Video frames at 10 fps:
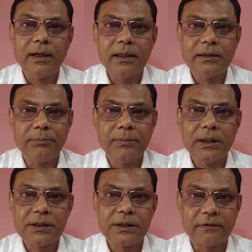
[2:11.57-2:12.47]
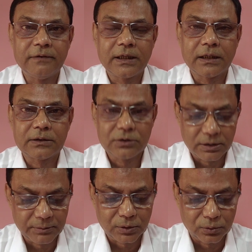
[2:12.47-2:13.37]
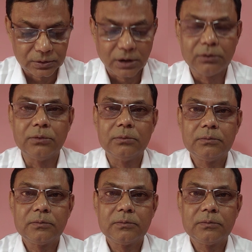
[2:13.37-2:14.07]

हाय जब मैं शिकवा करता हूँ जब मैं रोता हूँ